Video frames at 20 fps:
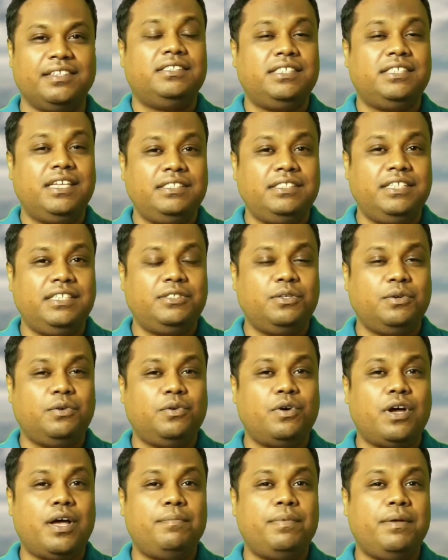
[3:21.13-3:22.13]
जिन चीज़ों
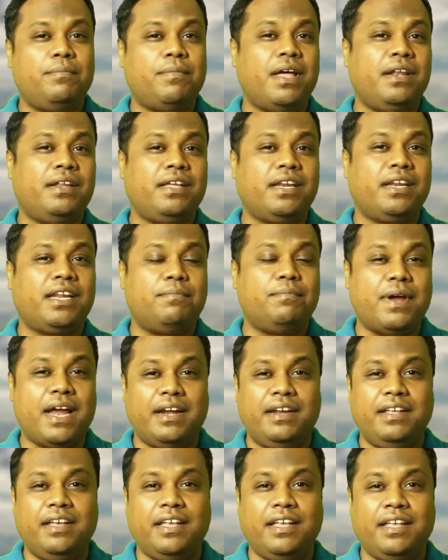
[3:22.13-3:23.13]
को आप ये मान करके
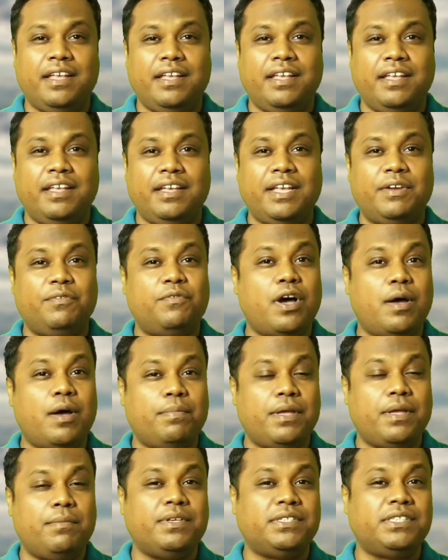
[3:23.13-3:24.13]
बैठ गए हैं कि वो
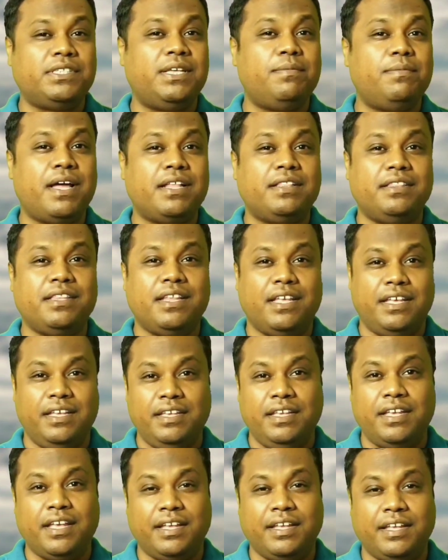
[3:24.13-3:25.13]
आपके बस की बात
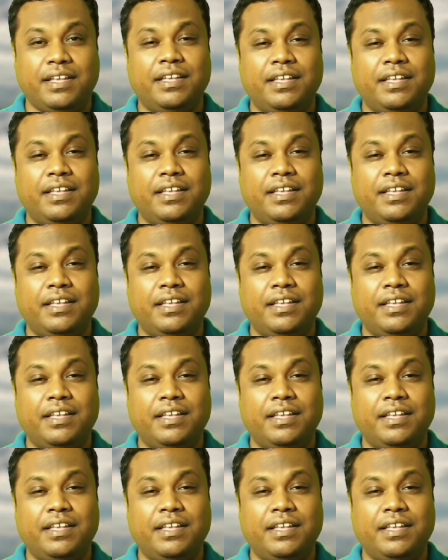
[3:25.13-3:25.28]
नहीं है